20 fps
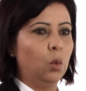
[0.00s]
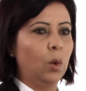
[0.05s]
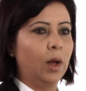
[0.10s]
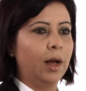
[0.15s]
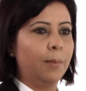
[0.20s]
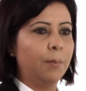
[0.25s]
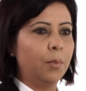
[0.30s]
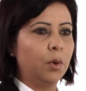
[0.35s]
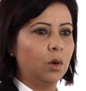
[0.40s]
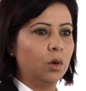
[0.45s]
nous
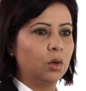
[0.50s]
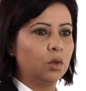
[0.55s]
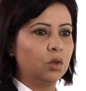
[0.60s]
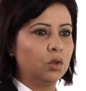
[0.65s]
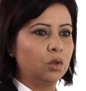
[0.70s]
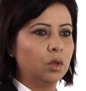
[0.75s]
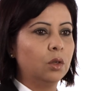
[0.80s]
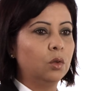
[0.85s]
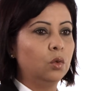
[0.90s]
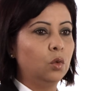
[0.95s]

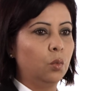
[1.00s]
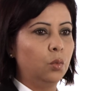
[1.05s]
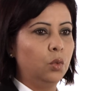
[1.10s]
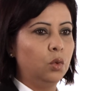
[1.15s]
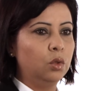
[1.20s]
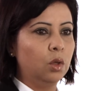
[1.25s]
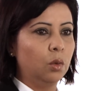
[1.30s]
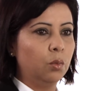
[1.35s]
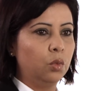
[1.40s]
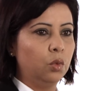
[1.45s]
rapproche de
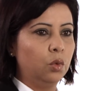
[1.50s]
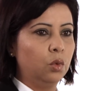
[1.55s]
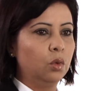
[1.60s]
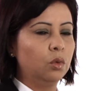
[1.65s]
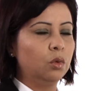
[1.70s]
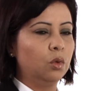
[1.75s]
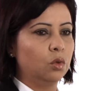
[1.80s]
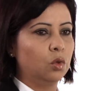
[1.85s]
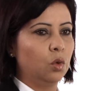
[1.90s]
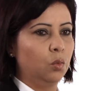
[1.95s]
plus en plus
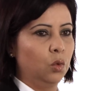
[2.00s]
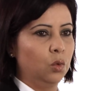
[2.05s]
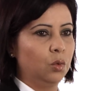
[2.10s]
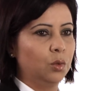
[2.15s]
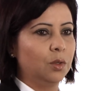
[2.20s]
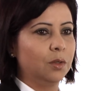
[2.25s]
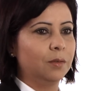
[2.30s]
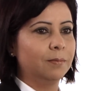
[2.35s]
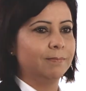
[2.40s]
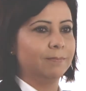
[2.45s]
de ce
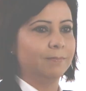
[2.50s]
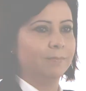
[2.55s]
but.